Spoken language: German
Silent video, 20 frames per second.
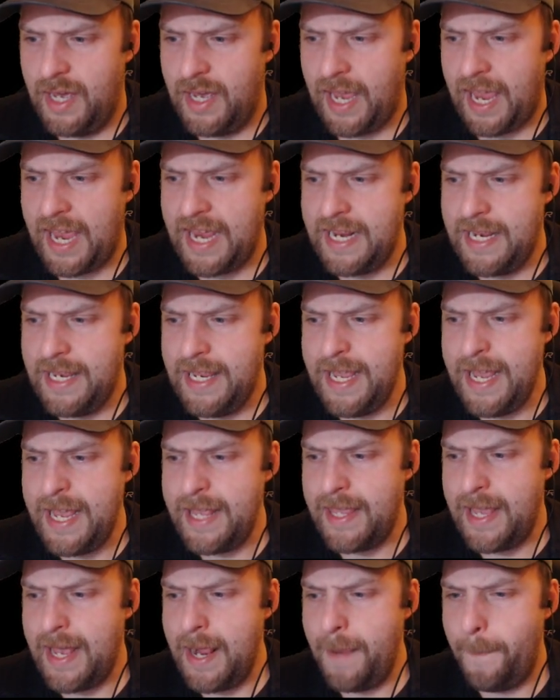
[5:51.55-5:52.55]
A
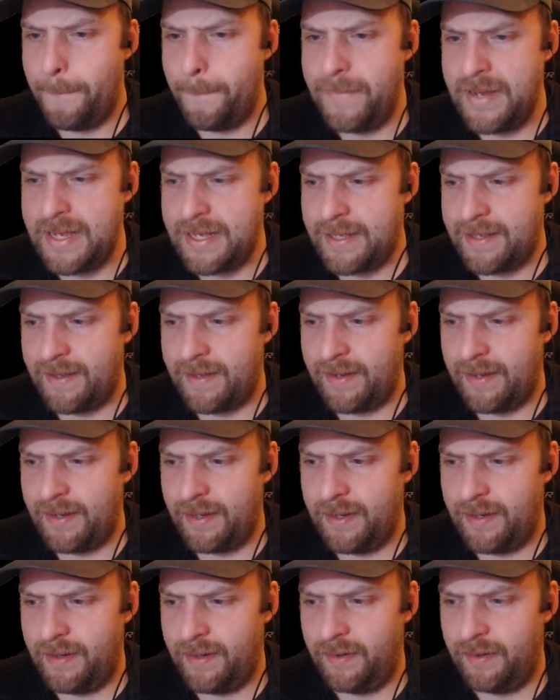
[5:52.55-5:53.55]
little bit.
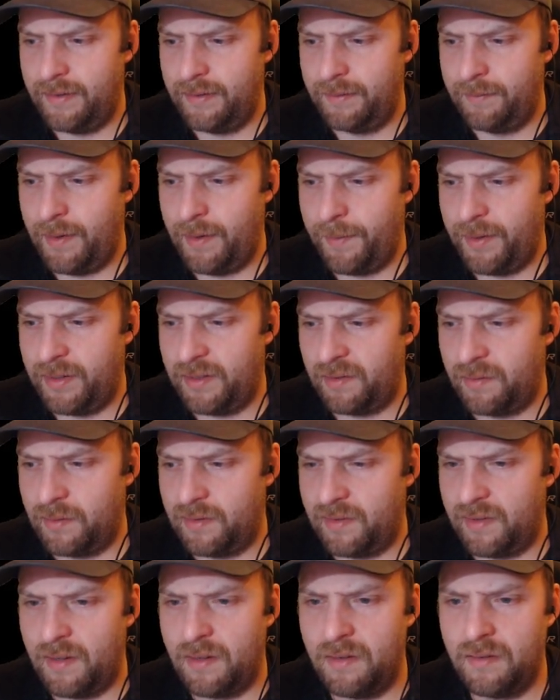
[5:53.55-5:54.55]
Machen wir das
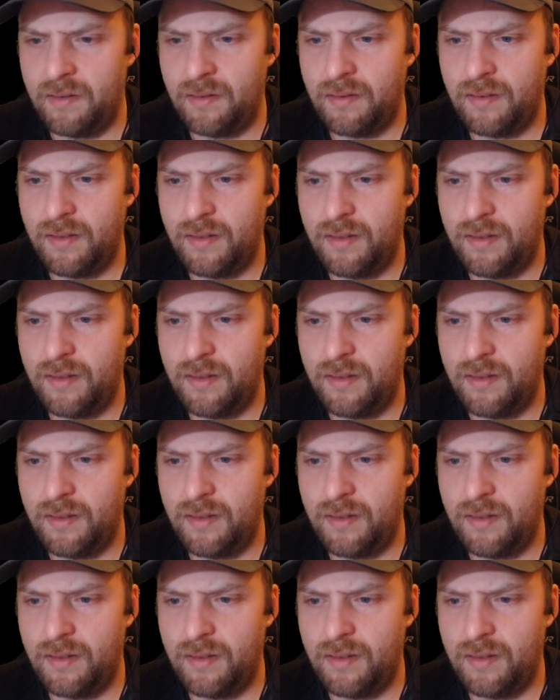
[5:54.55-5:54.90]
kurz aus.